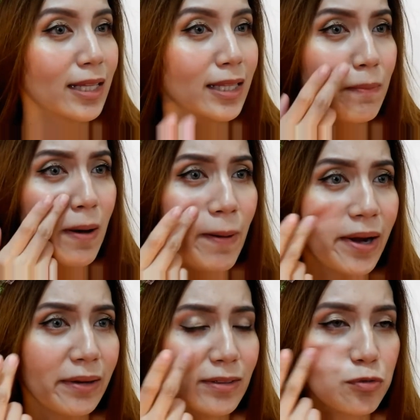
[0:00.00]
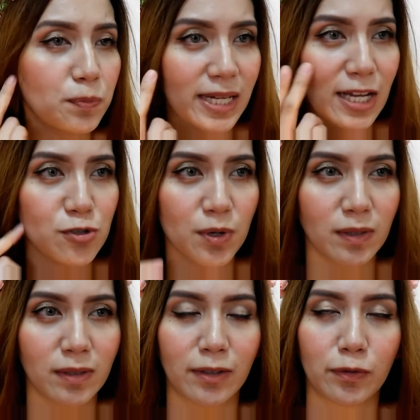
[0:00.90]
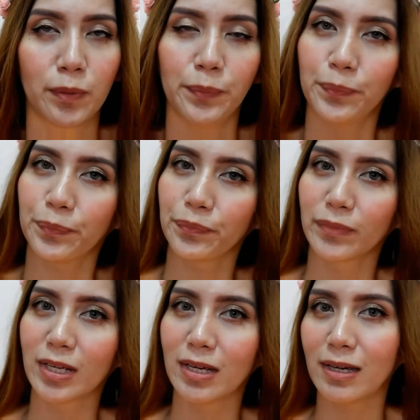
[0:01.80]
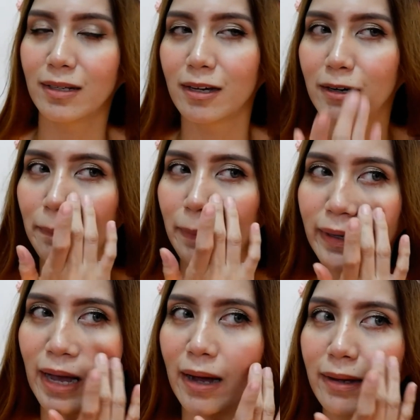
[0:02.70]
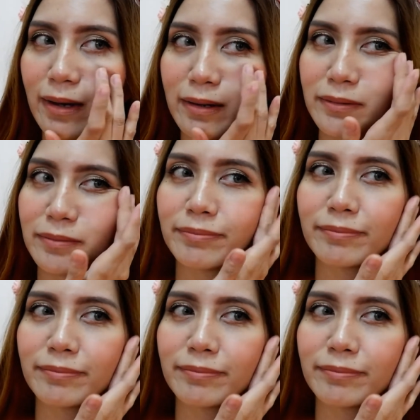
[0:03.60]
'Di ba parang supernatural na ano ng pagkaka